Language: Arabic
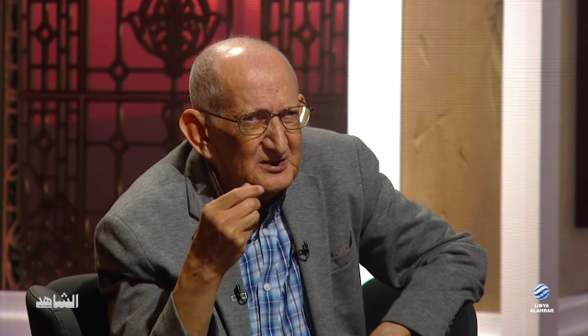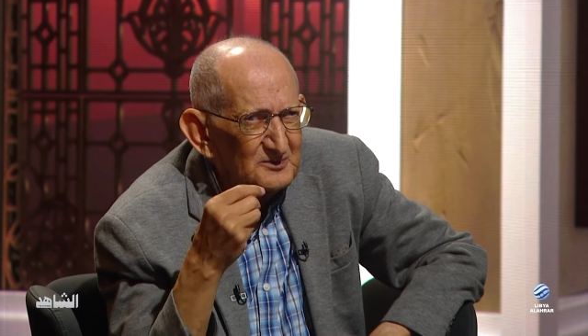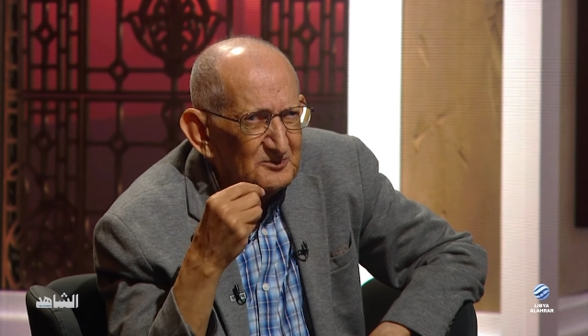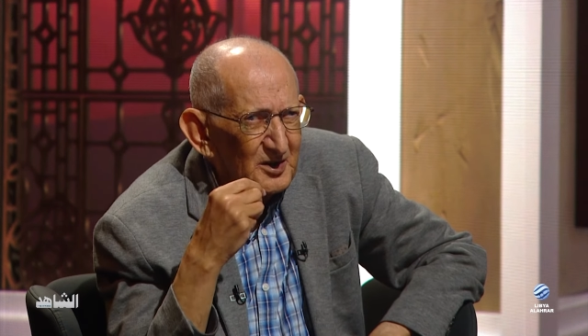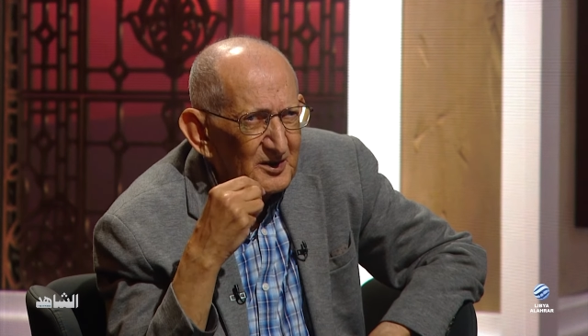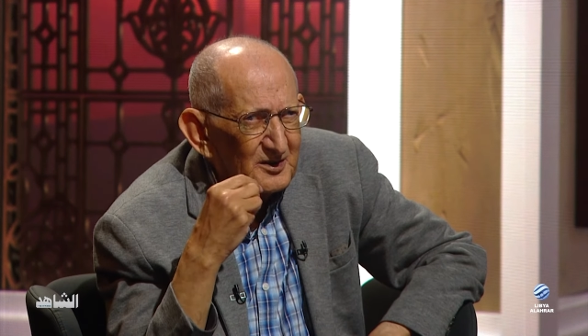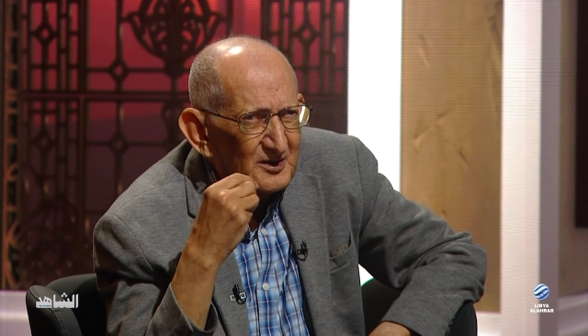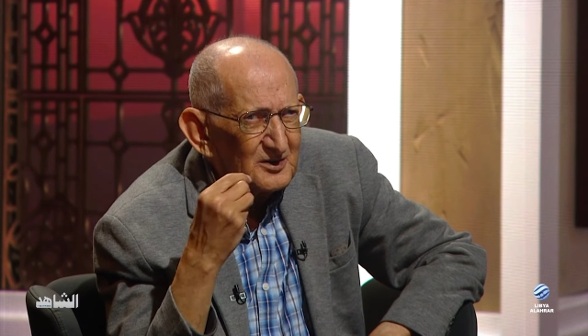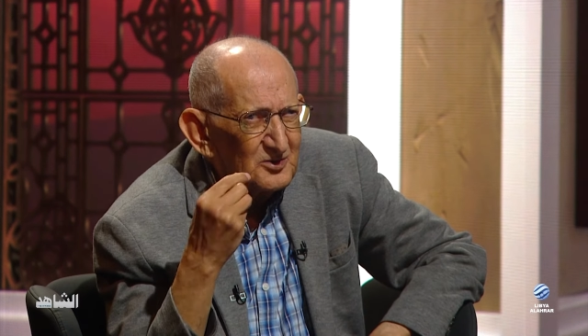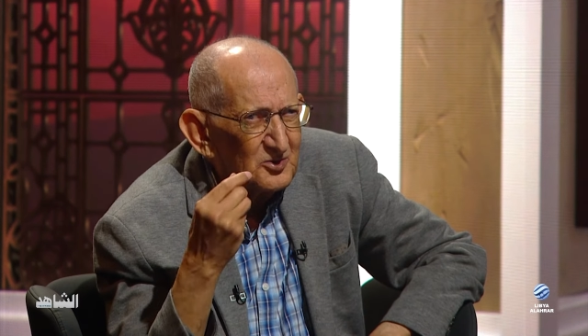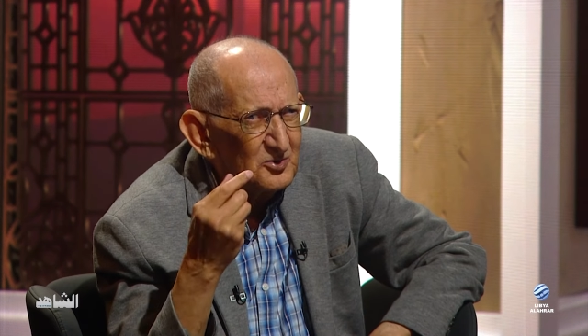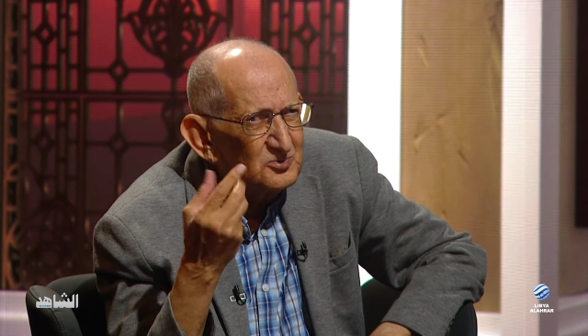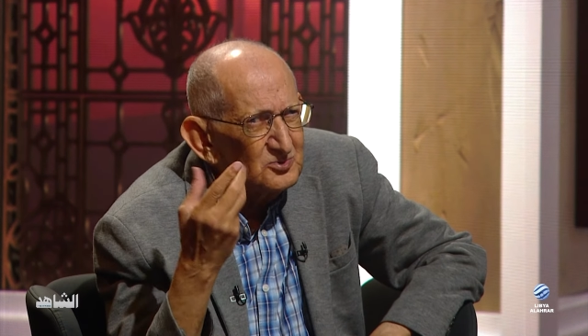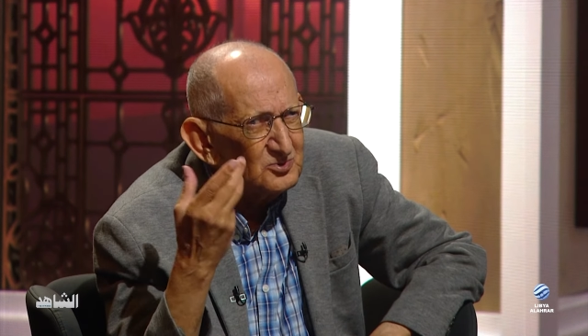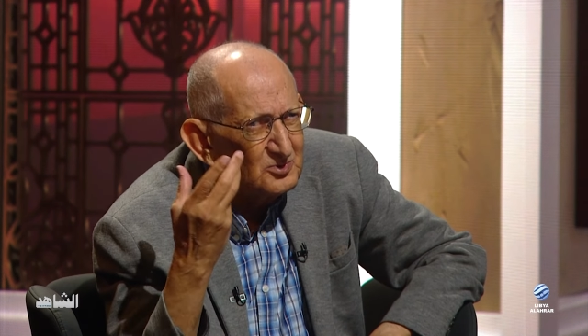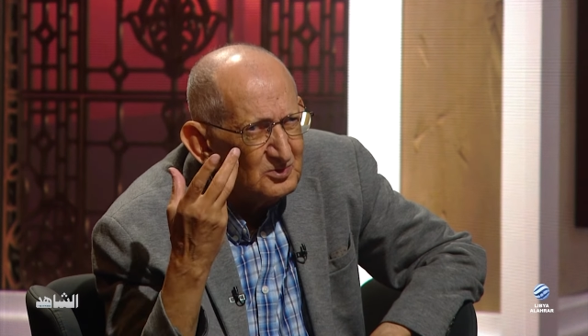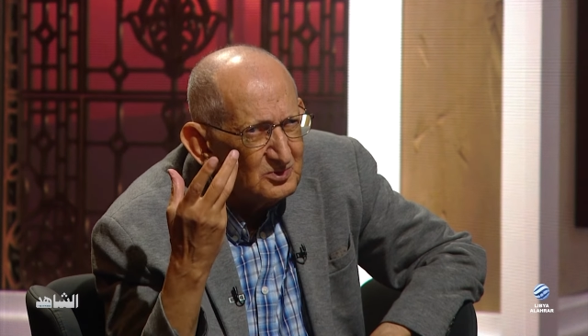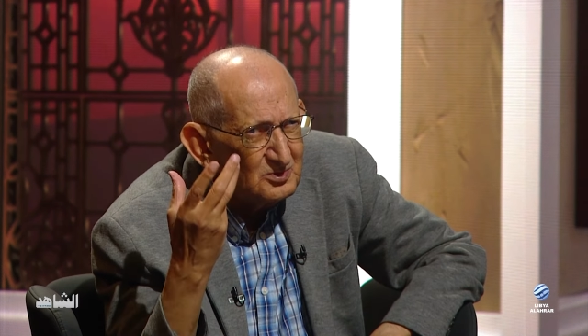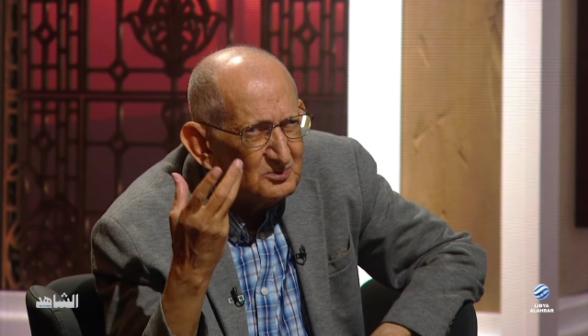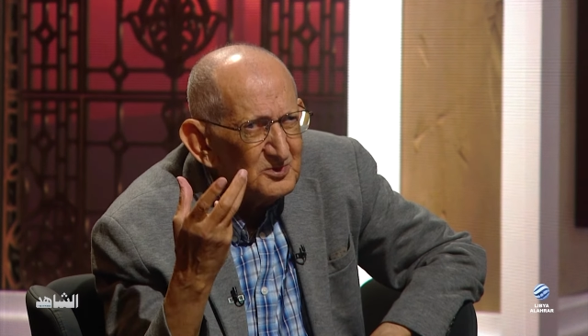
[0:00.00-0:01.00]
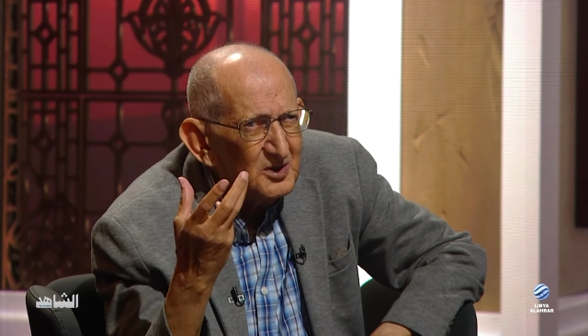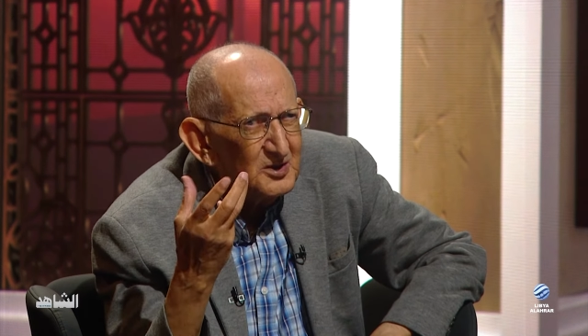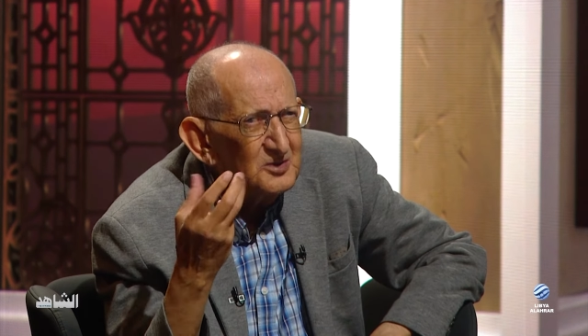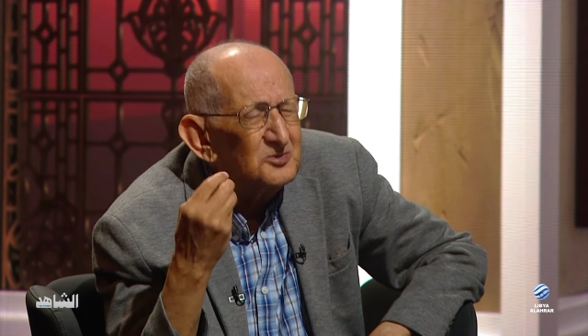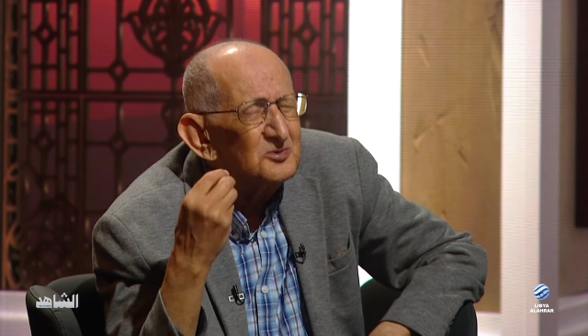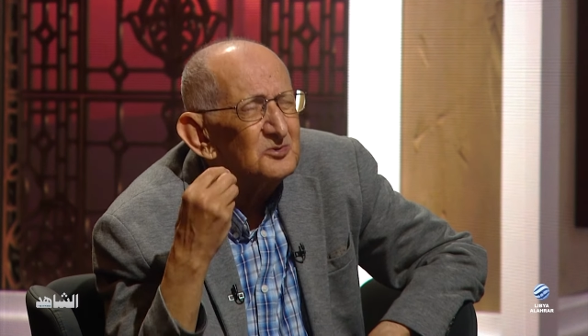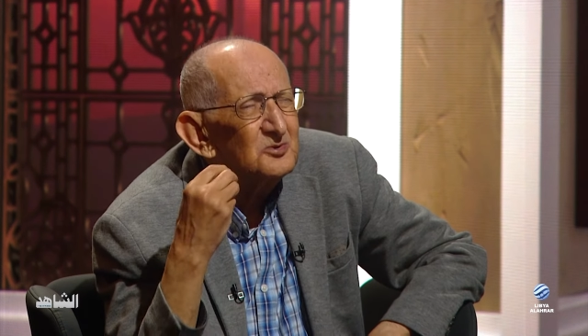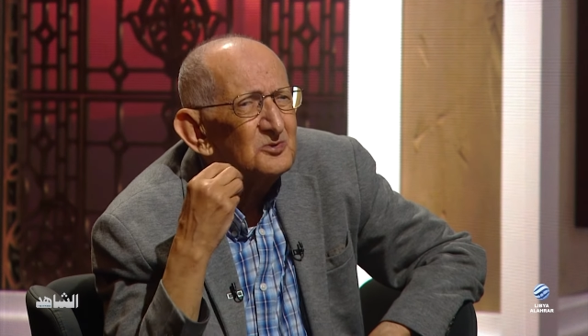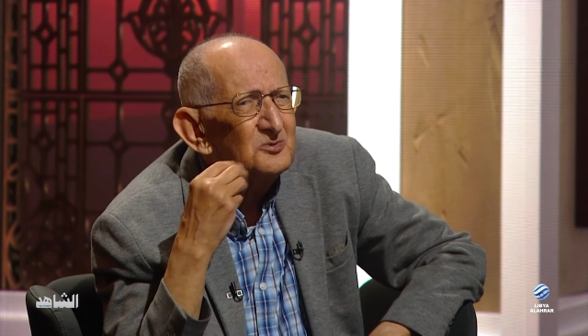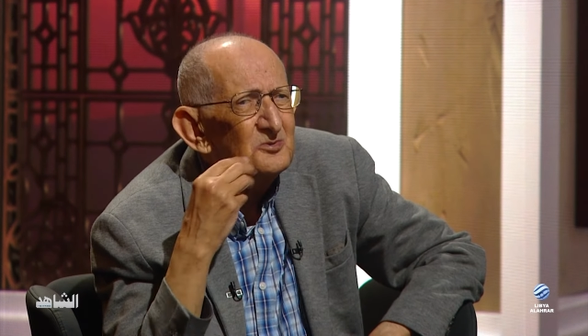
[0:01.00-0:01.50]
مره قلت لهم
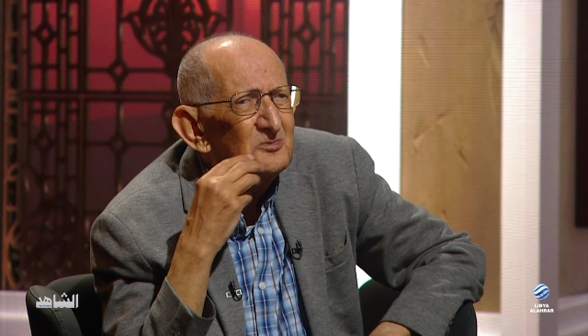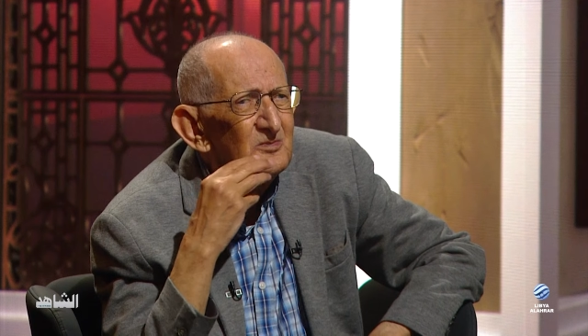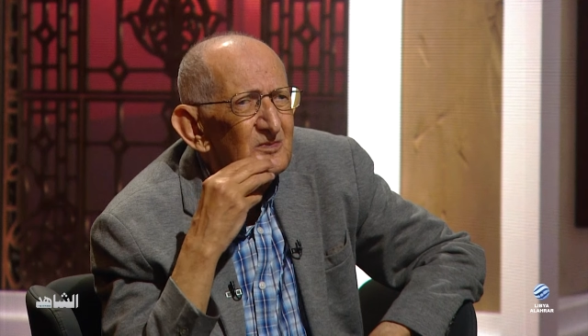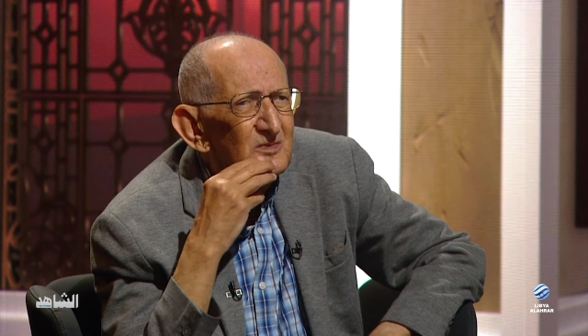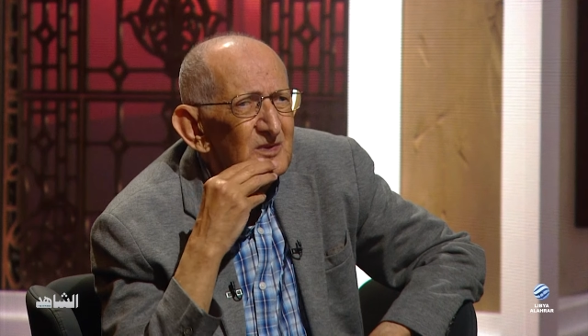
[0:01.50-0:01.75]
انه